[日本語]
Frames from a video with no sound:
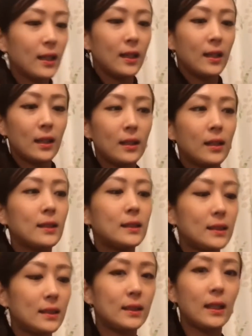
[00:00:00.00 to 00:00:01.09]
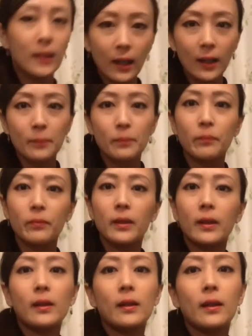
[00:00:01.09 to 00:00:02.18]
話してた
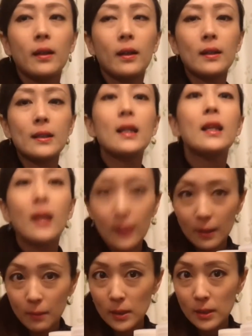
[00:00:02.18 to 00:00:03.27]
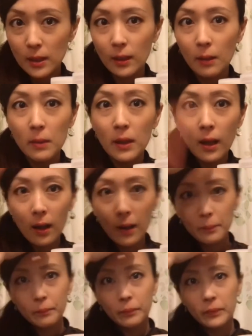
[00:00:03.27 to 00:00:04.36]
セリアで見つけた
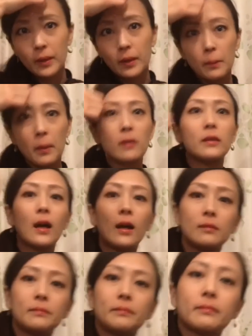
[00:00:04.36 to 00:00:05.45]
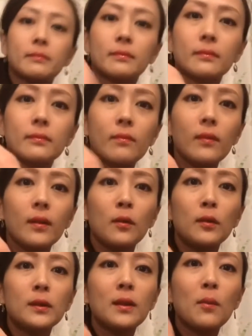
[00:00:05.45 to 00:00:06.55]
ミラーパウダーこちらも
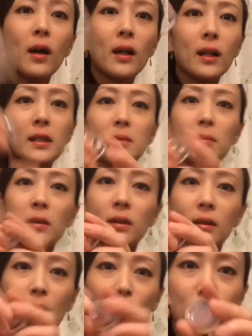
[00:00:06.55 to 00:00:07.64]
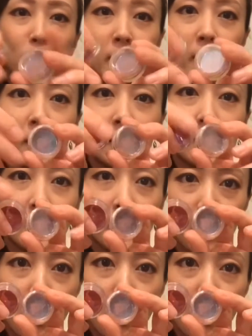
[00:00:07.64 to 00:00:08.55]
開けてしまったかこの状態なんですけど